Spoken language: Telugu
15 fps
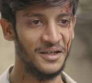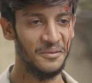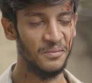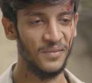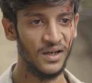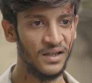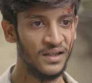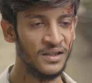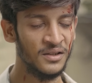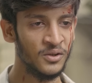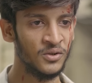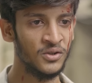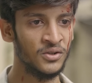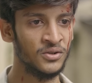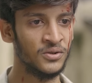ఏం
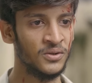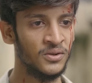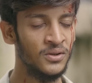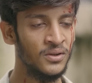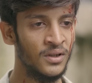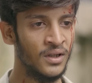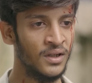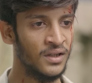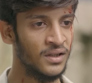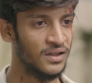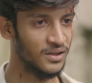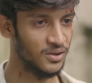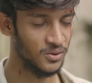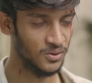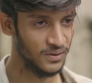మాట్లాడుతున్నావు శిష్యు
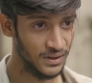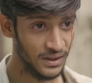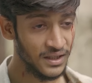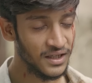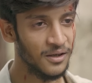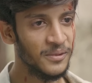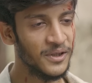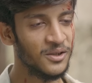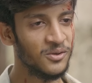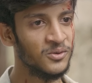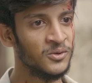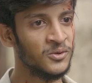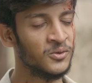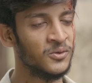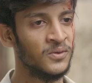ఇదిగో ఇక్కడ
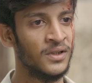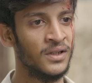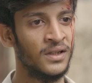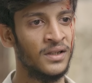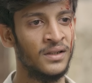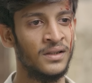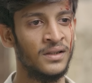పెట్టుకుని చూసుకుంటా